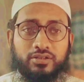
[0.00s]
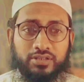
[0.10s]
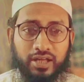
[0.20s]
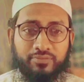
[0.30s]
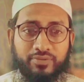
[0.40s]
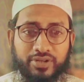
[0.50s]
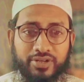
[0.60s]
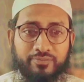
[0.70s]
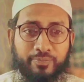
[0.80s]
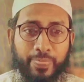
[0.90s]
তারপরে
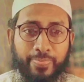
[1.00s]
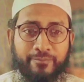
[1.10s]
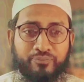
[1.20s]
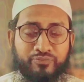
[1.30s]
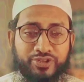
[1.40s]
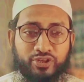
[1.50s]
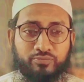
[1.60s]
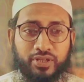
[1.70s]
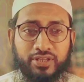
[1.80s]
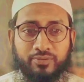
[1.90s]
নিয়ত
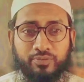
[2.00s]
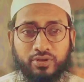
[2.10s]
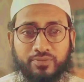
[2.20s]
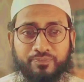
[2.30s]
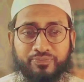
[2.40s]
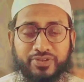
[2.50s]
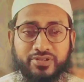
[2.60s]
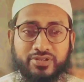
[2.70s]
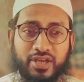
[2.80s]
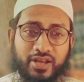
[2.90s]
বান্ধার পর
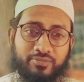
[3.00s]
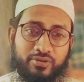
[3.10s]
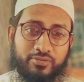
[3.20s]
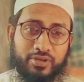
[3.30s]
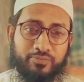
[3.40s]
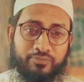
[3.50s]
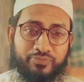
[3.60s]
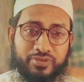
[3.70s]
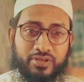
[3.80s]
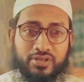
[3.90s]
সানা পড়বেন
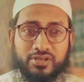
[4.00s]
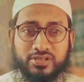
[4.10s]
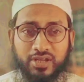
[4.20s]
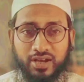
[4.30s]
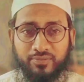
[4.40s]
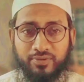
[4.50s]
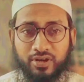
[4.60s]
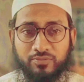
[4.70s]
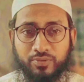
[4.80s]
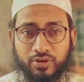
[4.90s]
সানা
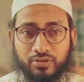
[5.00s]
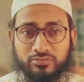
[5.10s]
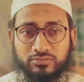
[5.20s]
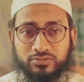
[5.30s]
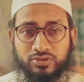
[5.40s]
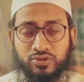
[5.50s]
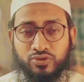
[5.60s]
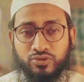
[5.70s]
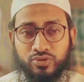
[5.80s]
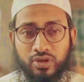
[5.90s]
পড়ার পর
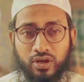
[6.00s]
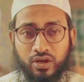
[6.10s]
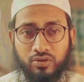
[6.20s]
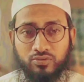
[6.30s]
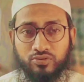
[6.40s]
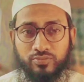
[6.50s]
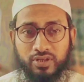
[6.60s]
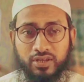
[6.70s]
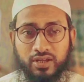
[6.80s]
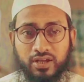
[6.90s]

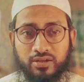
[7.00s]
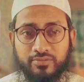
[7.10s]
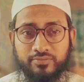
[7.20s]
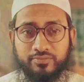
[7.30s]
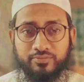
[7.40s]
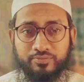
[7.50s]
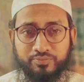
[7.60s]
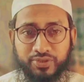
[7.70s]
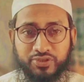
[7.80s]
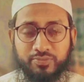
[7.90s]
আউজুবিল্লাহ
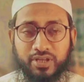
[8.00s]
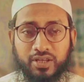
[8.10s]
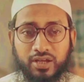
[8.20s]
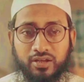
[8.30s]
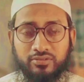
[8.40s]
বিসমিল্লা